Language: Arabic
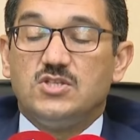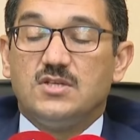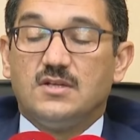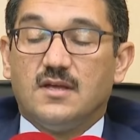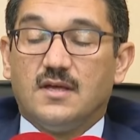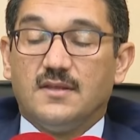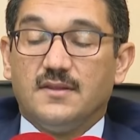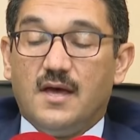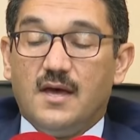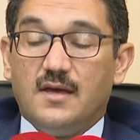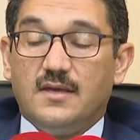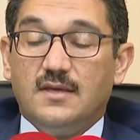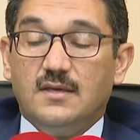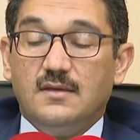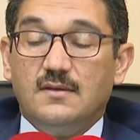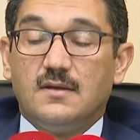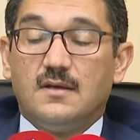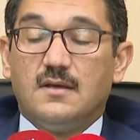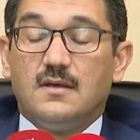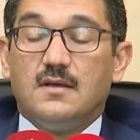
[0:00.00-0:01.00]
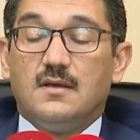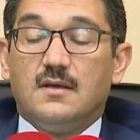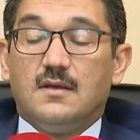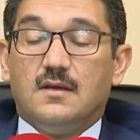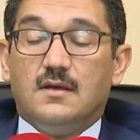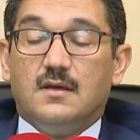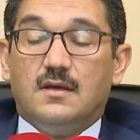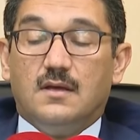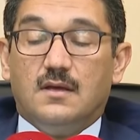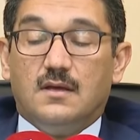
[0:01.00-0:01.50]
القضائي
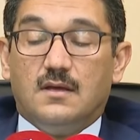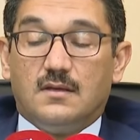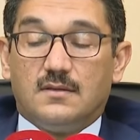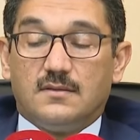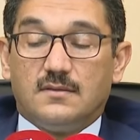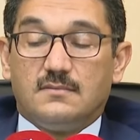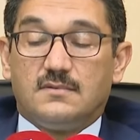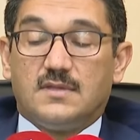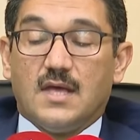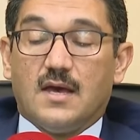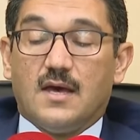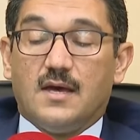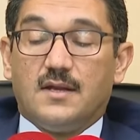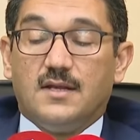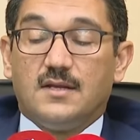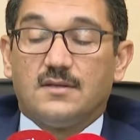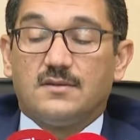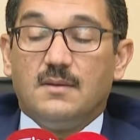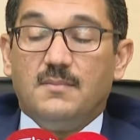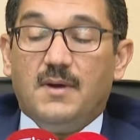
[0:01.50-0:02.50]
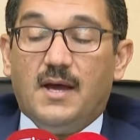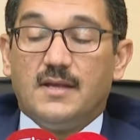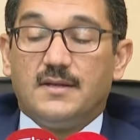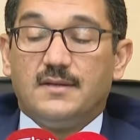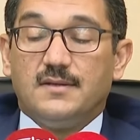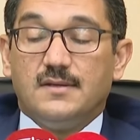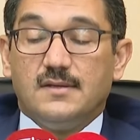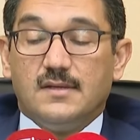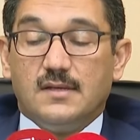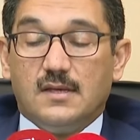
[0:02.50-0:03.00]
تقارير طبعا
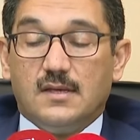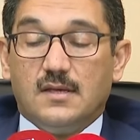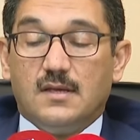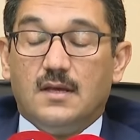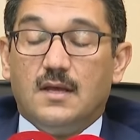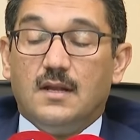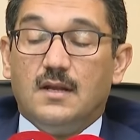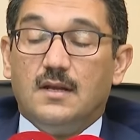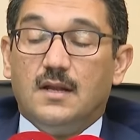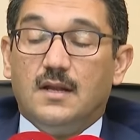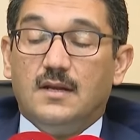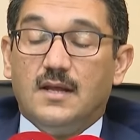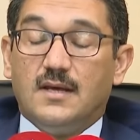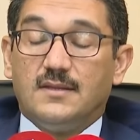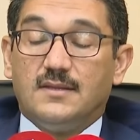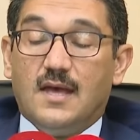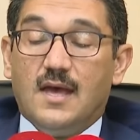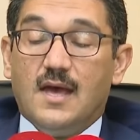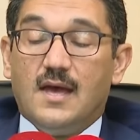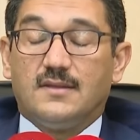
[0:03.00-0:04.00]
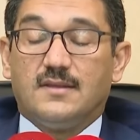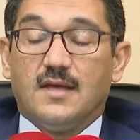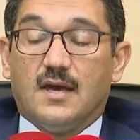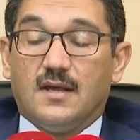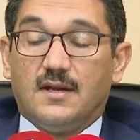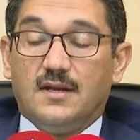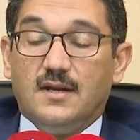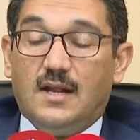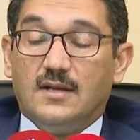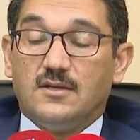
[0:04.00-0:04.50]
آه، الاداء
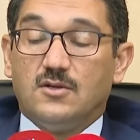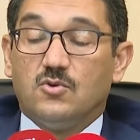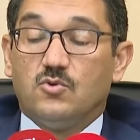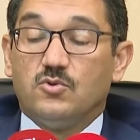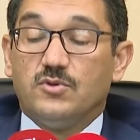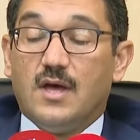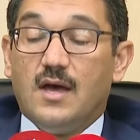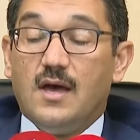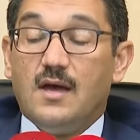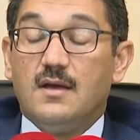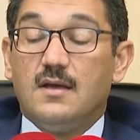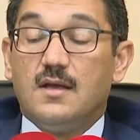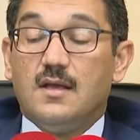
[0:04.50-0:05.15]
تقارير عن القضاه